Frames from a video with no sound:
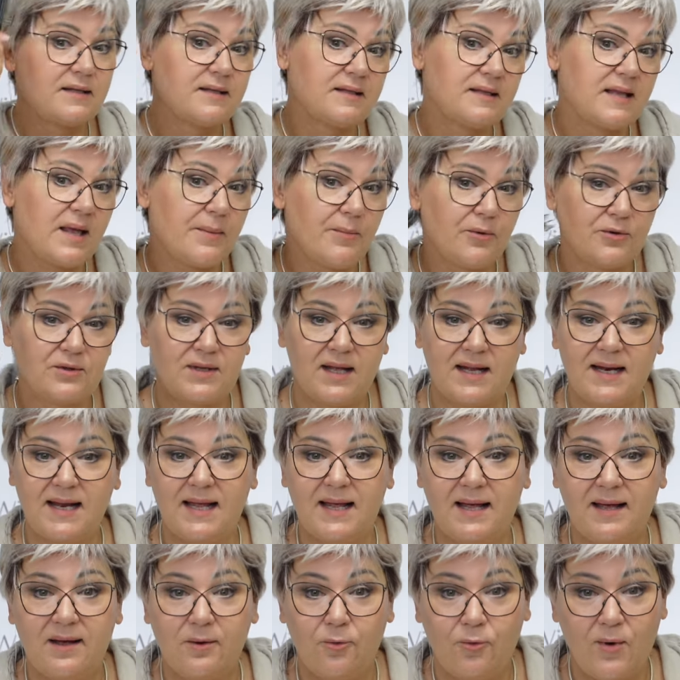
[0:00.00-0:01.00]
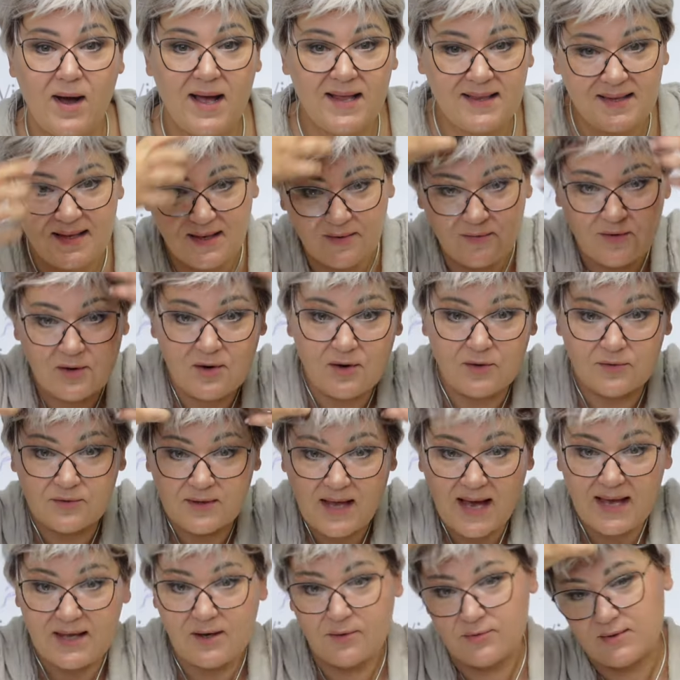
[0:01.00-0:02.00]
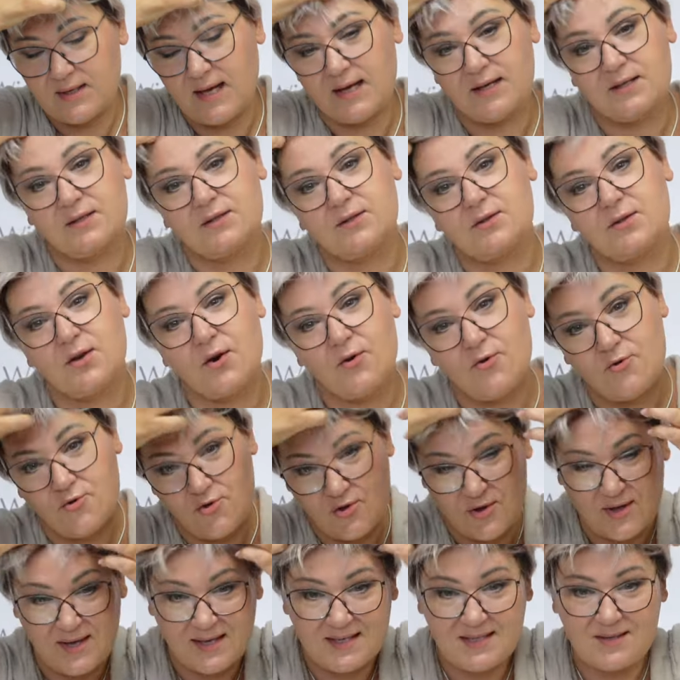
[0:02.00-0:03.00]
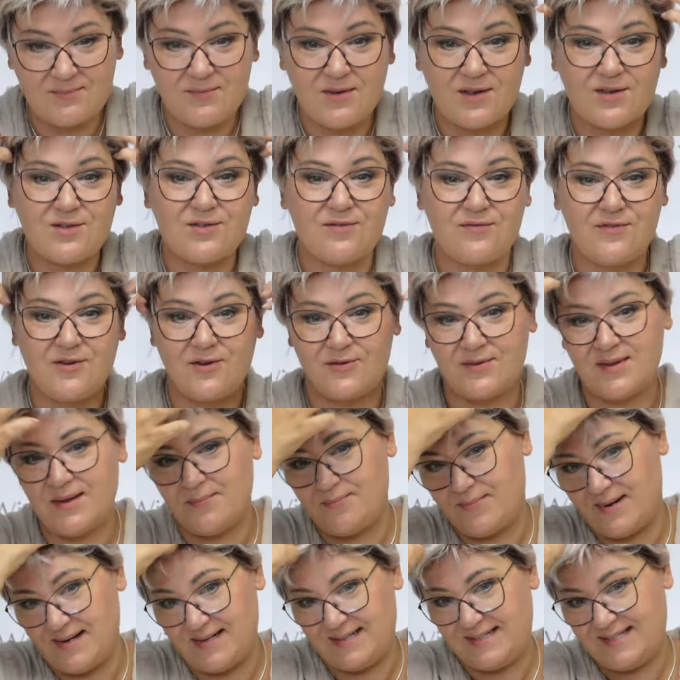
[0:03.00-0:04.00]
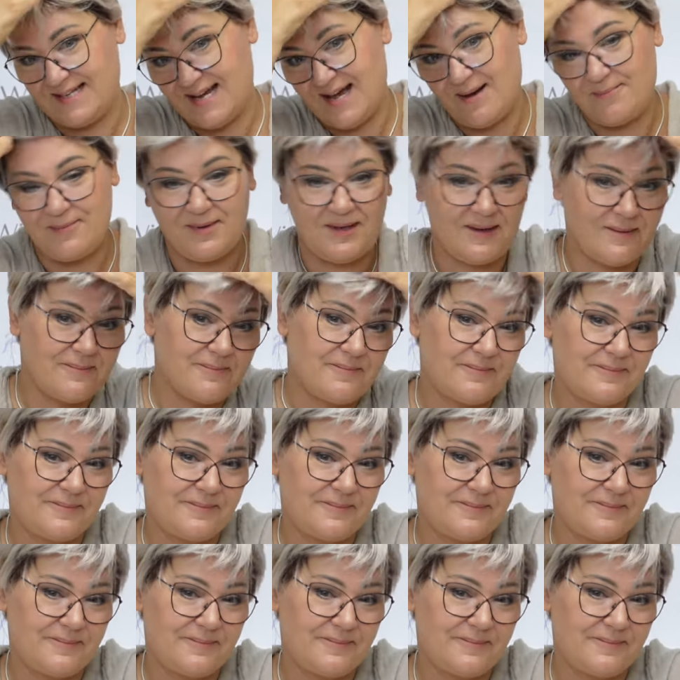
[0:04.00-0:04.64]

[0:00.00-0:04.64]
te modele ładniej wyglądają tak troszkę zmierzbione palcami.